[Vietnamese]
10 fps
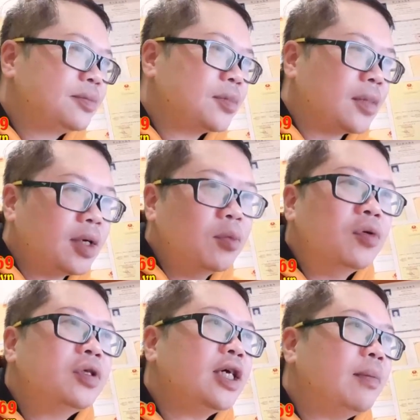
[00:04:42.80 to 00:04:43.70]
là
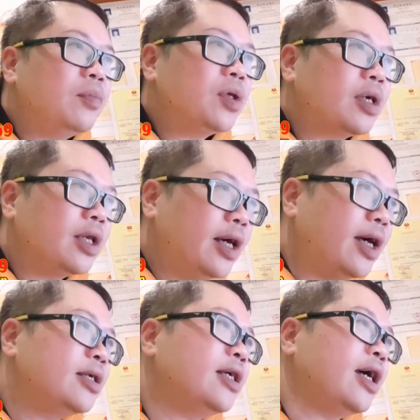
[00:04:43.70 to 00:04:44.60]
400 thì cái
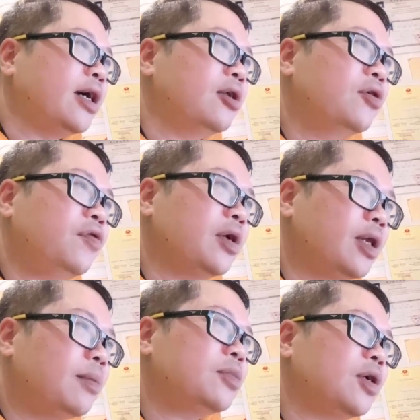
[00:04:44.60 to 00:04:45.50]
đá giải nó phải
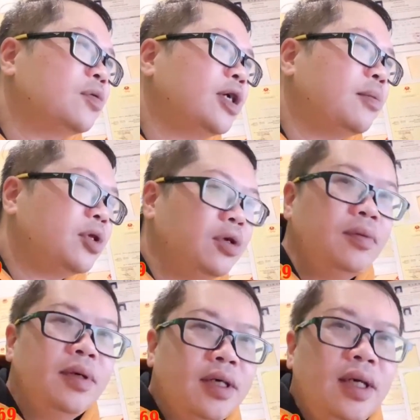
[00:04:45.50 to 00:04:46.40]
500-600 thì nó
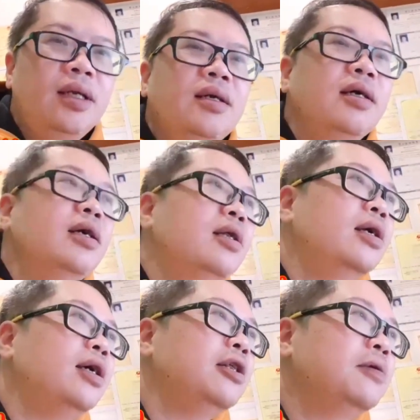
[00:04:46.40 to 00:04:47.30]
mới kích được cái đất
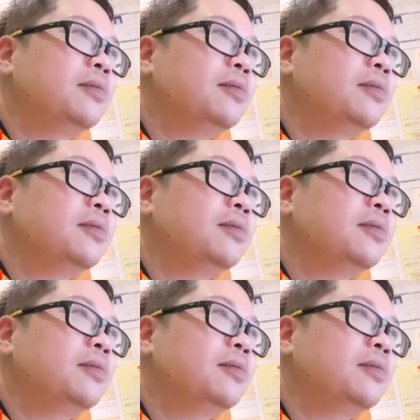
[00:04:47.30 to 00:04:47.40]
lên.